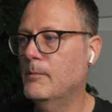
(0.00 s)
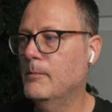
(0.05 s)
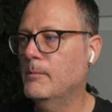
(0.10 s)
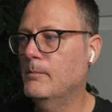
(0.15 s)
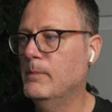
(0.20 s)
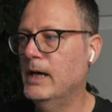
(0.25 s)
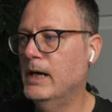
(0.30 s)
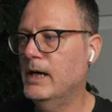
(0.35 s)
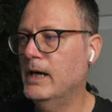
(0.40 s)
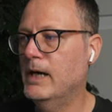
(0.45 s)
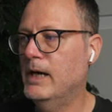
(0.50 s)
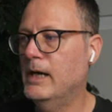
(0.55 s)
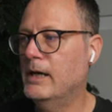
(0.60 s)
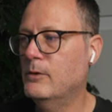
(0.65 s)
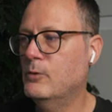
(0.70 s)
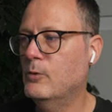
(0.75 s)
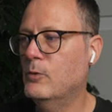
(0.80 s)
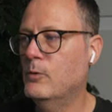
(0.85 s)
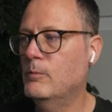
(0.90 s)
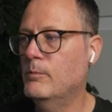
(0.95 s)

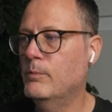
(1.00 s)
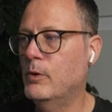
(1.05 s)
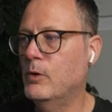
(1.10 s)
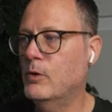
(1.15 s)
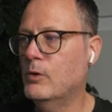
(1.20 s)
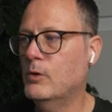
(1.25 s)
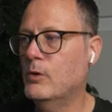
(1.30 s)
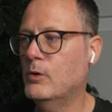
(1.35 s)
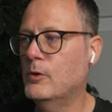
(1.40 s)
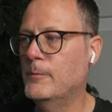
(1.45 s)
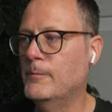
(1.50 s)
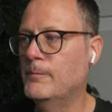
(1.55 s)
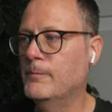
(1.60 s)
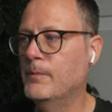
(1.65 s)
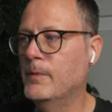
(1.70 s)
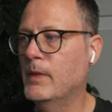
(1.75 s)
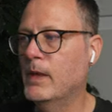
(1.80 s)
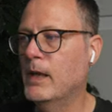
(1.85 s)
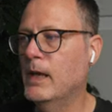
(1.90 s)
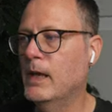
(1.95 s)
bajar un poco
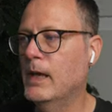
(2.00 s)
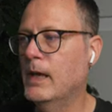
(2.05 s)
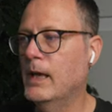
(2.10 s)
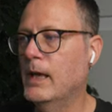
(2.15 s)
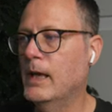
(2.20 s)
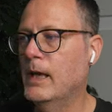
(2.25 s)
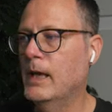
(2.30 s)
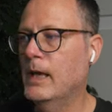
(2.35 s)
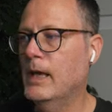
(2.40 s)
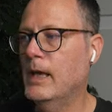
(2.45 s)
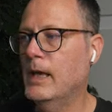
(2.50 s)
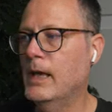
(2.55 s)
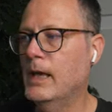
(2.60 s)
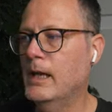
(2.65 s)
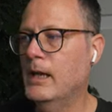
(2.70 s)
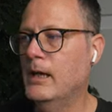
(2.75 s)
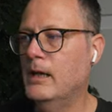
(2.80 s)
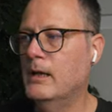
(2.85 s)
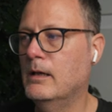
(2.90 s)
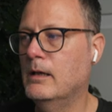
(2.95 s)

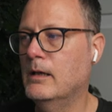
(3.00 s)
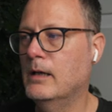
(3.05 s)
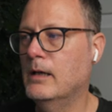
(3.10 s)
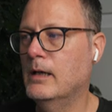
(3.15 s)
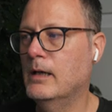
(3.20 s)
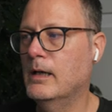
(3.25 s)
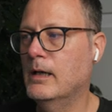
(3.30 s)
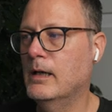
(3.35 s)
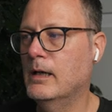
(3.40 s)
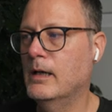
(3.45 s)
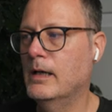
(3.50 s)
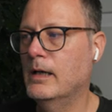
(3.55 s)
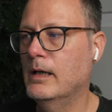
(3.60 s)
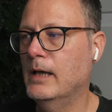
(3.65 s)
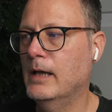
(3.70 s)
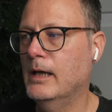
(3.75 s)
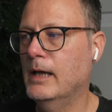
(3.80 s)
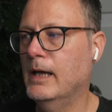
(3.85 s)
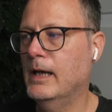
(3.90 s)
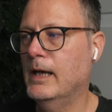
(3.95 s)
eh,
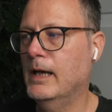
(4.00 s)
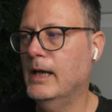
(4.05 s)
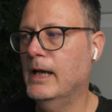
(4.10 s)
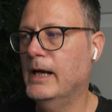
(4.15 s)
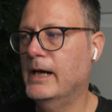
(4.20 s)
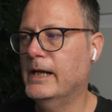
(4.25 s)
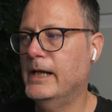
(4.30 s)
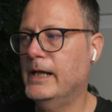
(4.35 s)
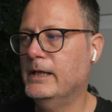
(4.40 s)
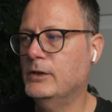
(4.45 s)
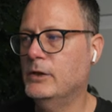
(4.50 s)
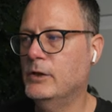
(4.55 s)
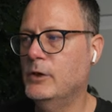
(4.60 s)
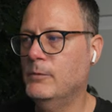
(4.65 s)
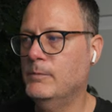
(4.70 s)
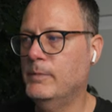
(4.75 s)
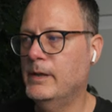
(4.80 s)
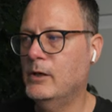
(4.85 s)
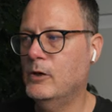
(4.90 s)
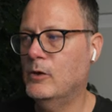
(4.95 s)
el,
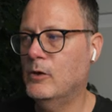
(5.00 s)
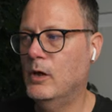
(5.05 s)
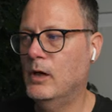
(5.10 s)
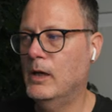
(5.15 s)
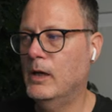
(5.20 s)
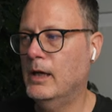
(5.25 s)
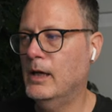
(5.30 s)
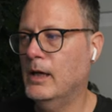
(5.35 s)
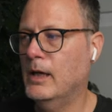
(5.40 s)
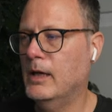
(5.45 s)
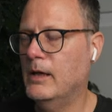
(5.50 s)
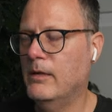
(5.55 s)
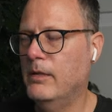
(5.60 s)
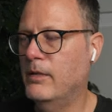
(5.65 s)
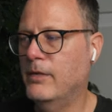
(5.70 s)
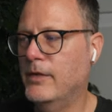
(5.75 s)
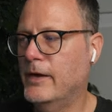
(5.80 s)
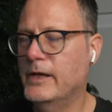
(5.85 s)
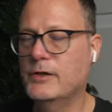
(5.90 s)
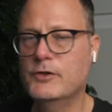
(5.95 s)
ratio, pero el
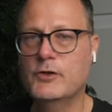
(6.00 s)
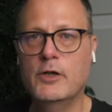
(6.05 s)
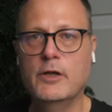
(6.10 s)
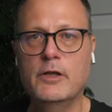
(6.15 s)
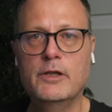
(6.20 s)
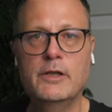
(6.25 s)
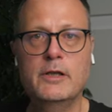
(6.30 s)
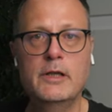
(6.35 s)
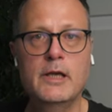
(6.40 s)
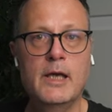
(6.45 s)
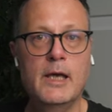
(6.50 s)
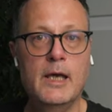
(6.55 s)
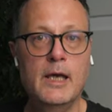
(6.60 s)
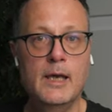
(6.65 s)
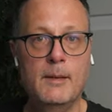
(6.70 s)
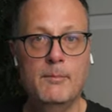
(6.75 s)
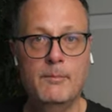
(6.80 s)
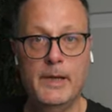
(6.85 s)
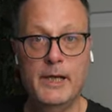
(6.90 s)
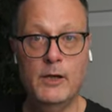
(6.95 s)
threshold,
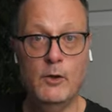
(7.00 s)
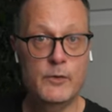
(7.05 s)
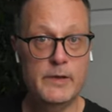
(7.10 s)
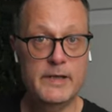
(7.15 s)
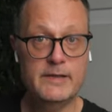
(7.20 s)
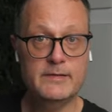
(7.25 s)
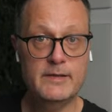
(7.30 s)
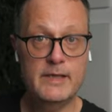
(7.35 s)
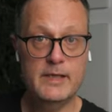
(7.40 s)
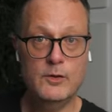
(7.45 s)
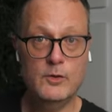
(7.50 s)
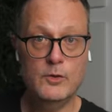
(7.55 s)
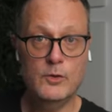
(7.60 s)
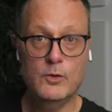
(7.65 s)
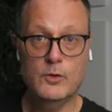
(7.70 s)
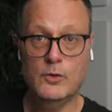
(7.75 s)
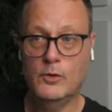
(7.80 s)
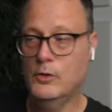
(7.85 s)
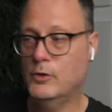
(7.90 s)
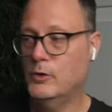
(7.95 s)
pero aún así
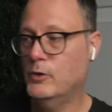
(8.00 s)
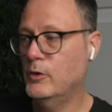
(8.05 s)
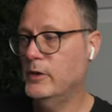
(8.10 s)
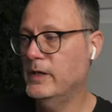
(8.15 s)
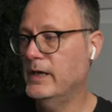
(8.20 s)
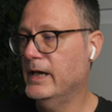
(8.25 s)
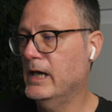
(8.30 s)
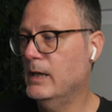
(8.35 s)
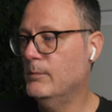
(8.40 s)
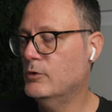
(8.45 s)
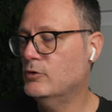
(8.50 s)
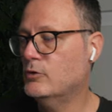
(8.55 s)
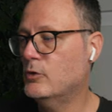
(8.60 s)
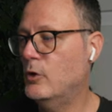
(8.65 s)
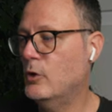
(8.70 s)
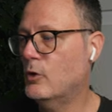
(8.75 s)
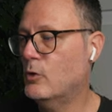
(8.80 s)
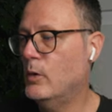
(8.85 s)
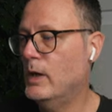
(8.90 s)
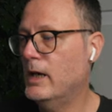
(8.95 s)
no, llegamos,
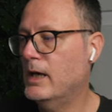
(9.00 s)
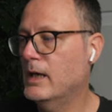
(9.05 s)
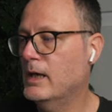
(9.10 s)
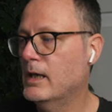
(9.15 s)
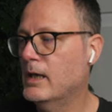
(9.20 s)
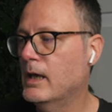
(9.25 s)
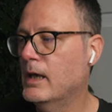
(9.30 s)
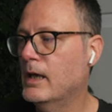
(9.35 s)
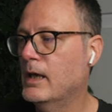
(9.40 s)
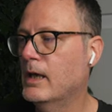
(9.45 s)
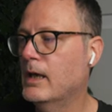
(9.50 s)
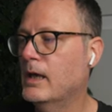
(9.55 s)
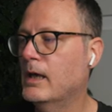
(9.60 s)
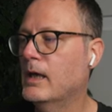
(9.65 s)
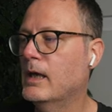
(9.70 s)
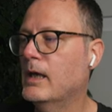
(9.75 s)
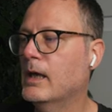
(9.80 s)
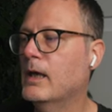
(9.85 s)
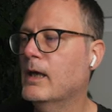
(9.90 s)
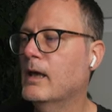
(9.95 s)
con lo cual
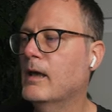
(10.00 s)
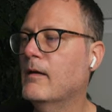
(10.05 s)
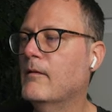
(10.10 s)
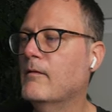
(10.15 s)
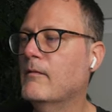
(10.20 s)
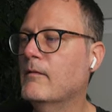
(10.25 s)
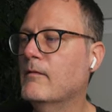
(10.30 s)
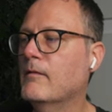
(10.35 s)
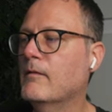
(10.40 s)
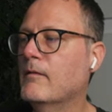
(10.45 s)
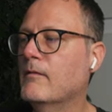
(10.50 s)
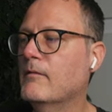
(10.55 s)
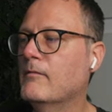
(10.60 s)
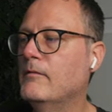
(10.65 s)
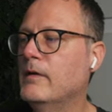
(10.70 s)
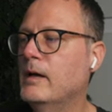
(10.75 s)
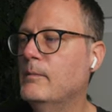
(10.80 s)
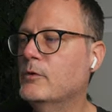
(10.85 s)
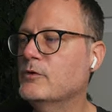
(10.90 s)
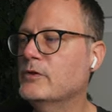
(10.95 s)

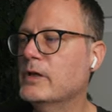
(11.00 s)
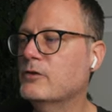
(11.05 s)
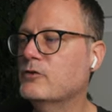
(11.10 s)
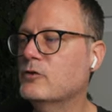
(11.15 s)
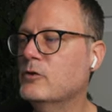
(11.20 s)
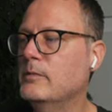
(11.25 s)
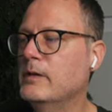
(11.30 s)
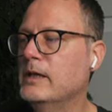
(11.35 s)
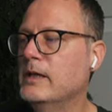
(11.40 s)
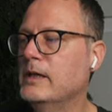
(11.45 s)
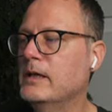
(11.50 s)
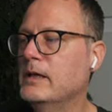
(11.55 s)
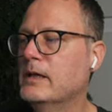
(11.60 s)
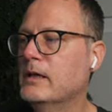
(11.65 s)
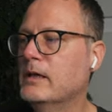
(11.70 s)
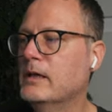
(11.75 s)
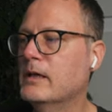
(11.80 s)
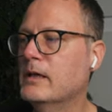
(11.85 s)
vamos a subir